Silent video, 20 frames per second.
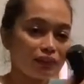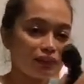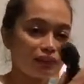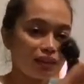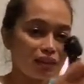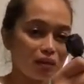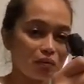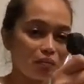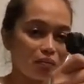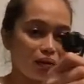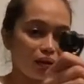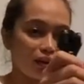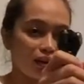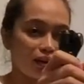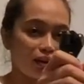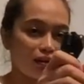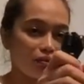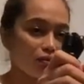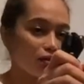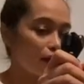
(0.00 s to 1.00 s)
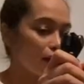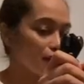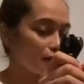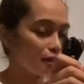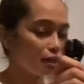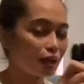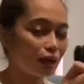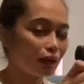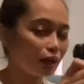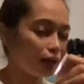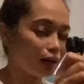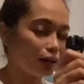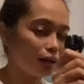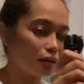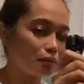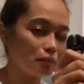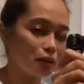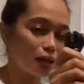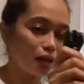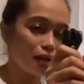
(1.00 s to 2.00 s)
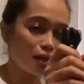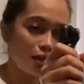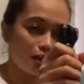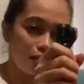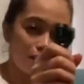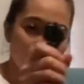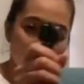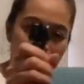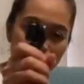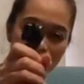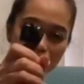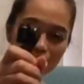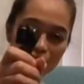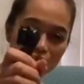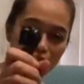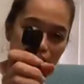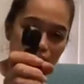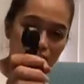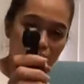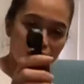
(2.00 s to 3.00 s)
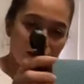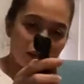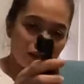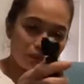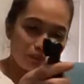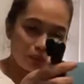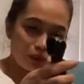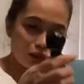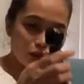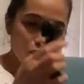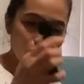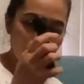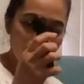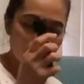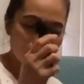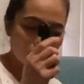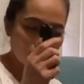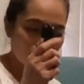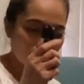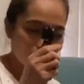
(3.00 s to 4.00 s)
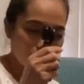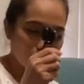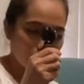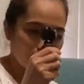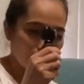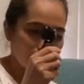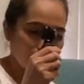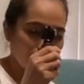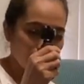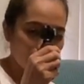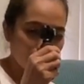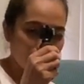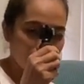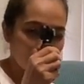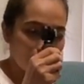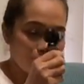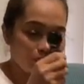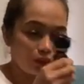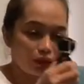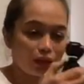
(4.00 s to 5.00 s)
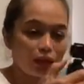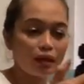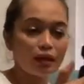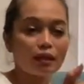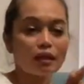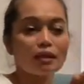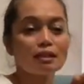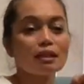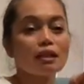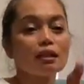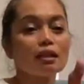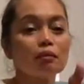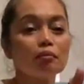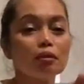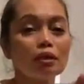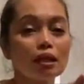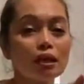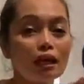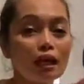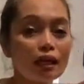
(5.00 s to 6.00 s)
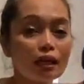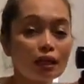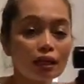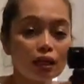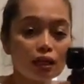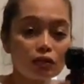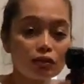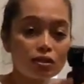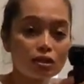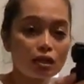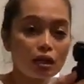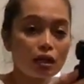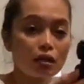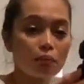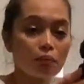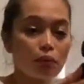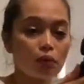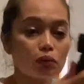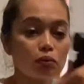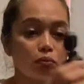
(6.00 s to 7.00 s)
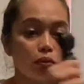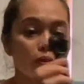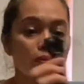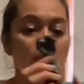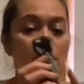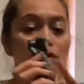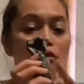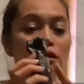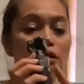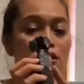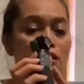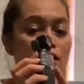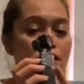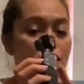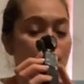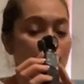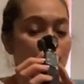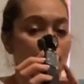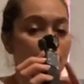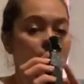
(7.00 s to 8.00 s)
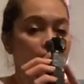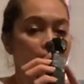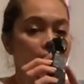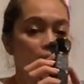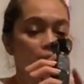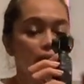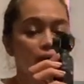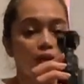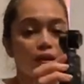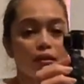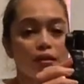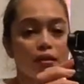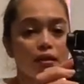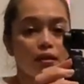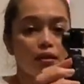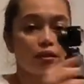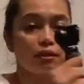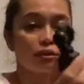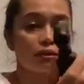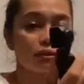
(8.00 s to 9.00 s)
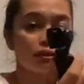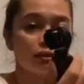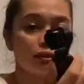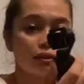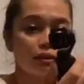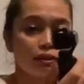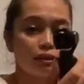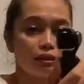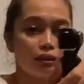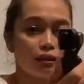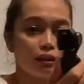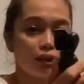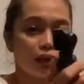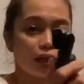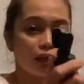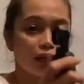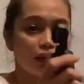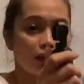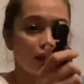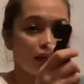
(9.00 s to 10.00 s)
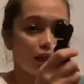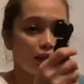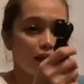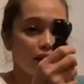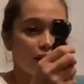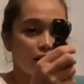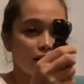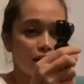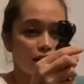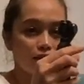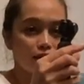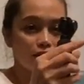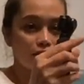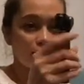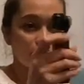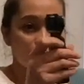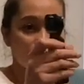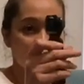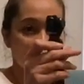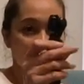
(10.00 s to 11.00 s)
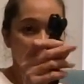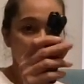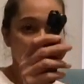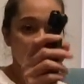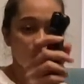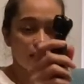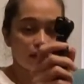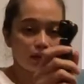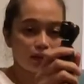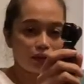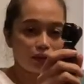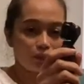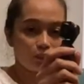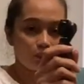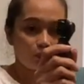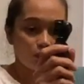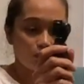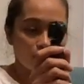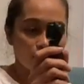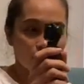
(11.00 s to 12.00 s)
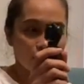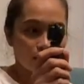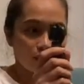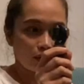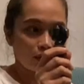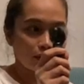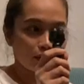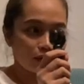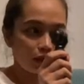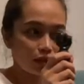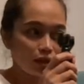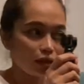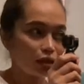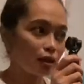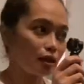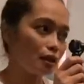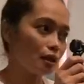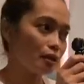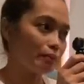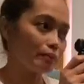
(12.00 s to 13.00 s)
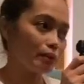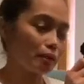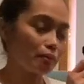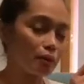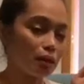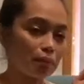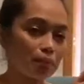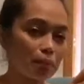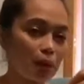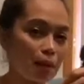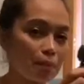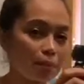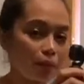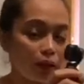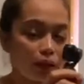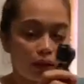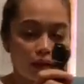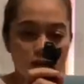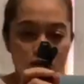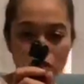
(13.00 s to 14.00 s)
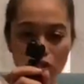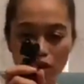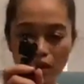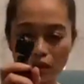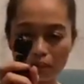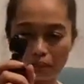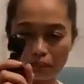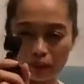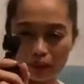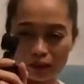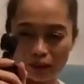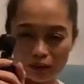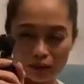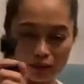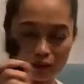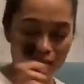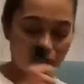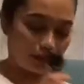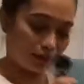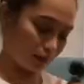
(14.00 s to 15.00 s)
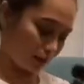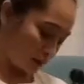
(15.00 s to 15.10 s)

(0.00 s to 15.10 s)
Diba? Wala silang kaalam-alam na meron na tayong pan-record sa kanila. Kasi hindi mo na ilalagay yung cellphone mo, meron na siyang sariling camera dito. Kaya, ano na siya. Di nila alam na may paparazzi ng padating.